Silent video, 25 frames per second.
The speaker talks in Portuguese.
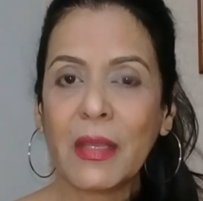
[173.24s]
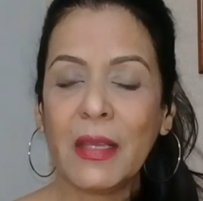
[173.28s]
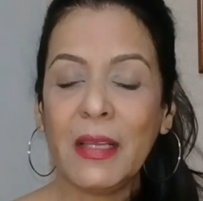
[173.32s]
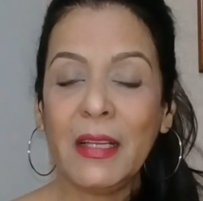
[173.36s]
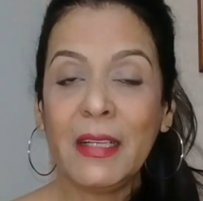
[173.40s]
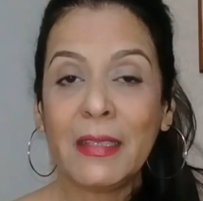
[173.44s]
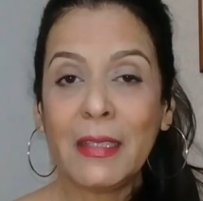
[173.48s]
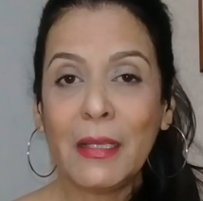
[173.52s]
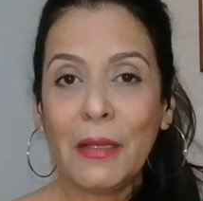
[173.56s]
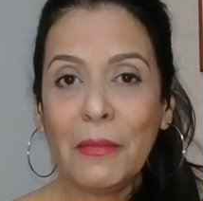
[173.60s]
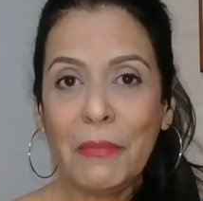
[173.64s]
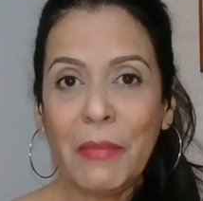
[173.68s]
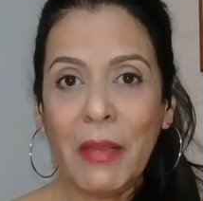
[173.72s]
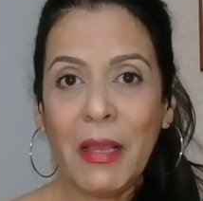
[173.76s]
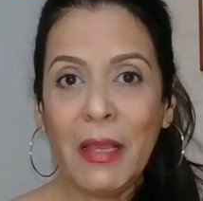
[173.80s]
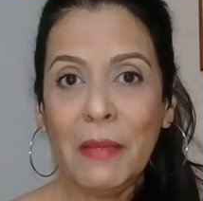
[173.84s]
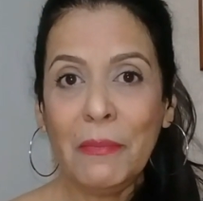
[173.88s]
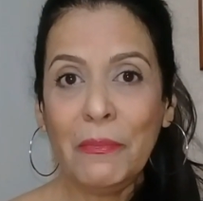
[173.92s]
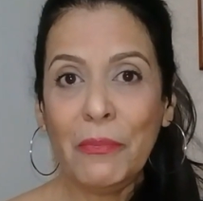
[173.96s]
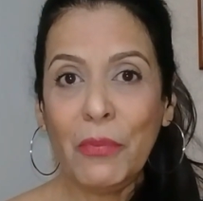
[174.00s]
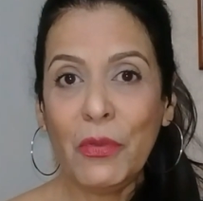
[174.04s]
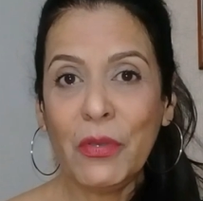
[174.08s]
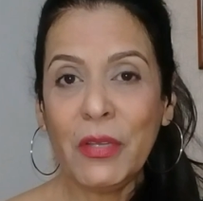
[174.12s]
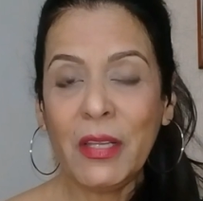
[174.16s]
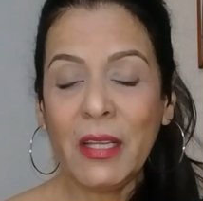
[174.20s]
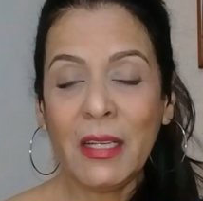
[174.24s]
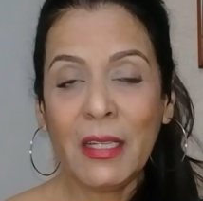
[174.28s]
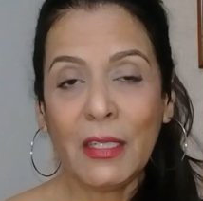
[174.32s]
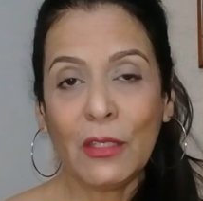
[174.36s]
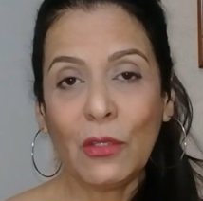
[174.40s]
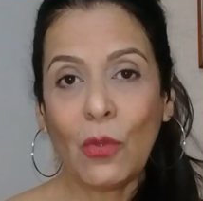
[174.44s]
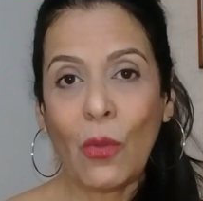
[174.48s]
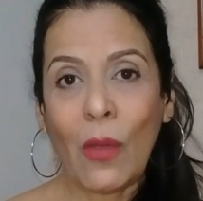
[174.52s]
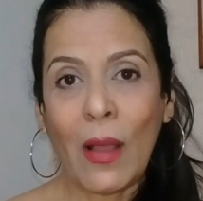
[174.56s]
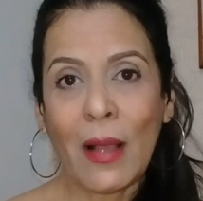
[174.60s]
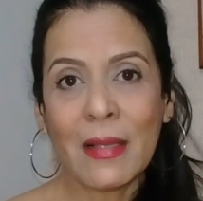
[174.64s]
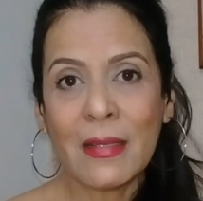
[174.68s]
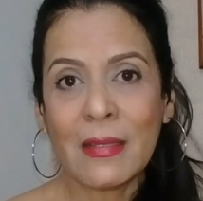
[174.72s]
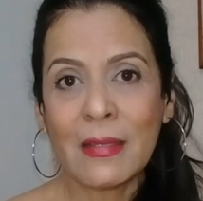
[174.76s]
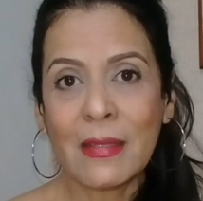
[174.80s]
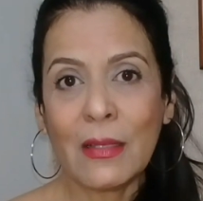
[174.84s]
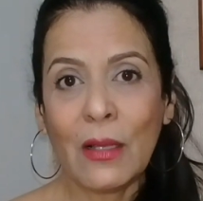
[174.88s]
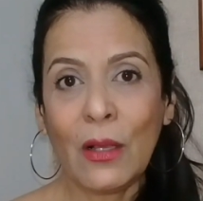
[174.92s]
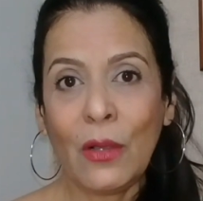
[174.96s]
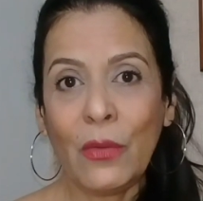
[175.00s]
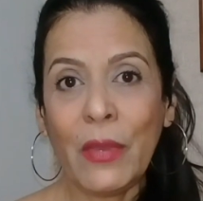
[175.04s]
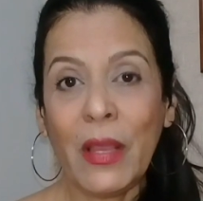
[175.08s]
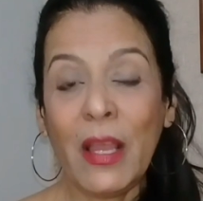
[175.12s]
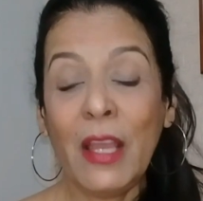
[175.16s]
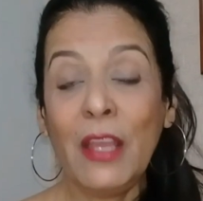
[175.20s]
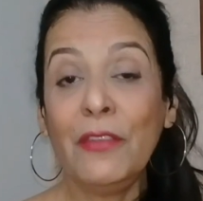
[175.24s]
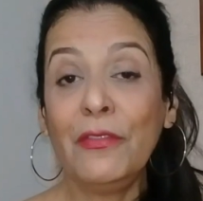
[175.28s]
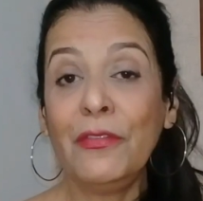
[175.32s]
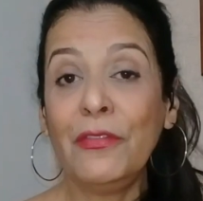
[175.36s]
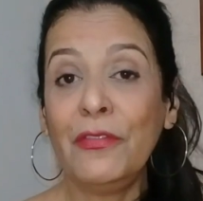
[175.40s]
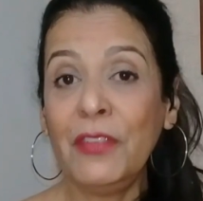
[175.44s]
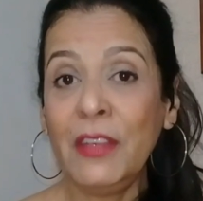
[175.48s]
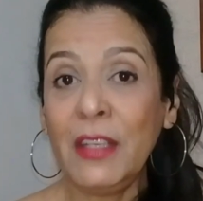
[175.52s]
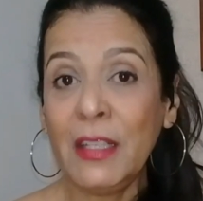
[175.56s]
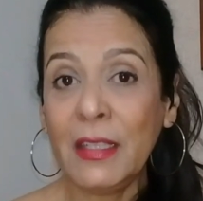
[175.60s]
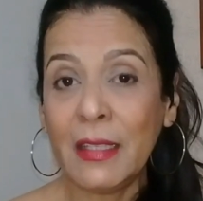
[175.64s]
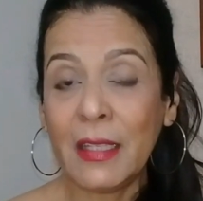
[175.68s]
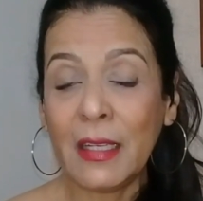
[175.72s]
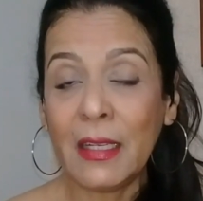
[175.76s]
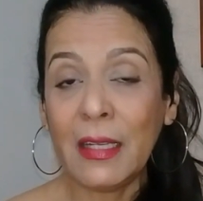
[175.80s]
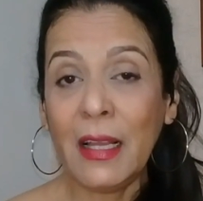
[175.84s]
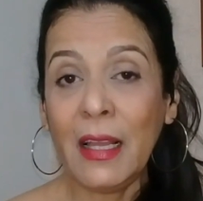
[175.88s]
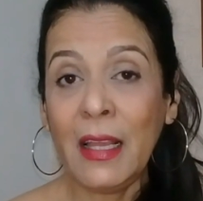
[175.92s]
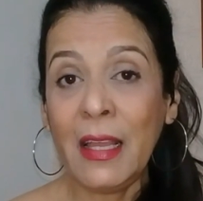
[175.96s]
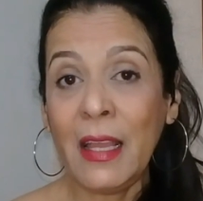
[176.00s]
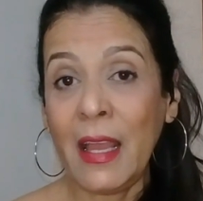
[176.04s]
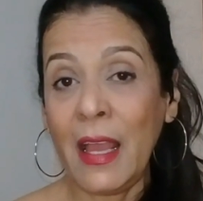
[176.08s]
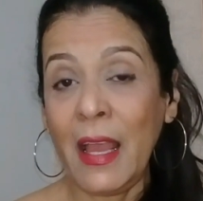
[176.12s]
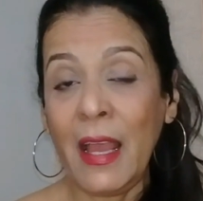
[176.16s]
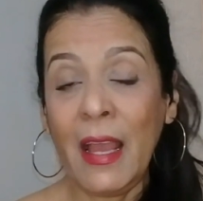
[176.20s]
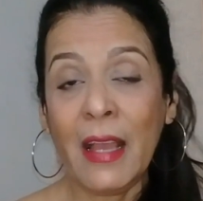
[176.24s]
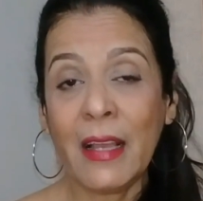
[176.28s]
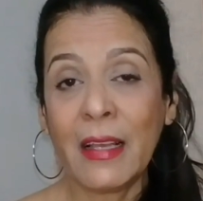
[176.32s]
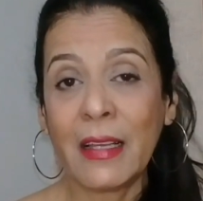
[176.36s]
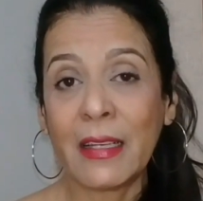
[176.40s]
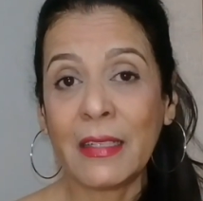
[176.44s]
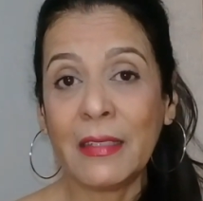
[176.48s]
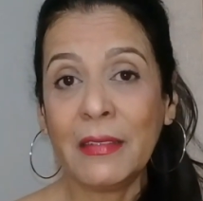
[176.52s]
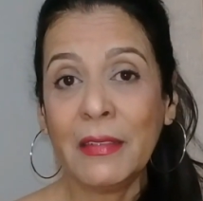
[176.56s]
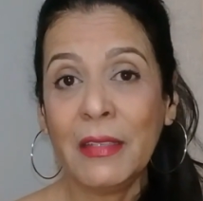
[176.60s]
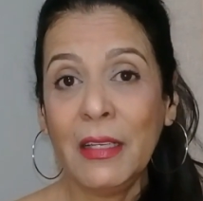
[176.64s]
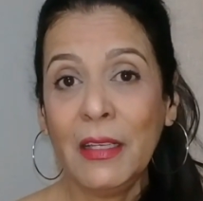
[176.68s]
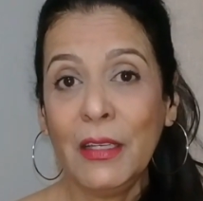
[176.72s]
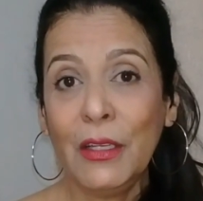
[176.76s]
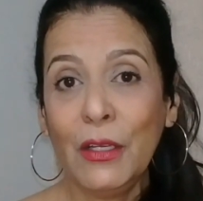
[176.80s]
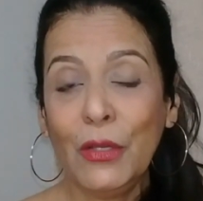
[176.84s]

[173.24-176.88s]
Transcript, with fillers: E também porque na doação em vida, em regra,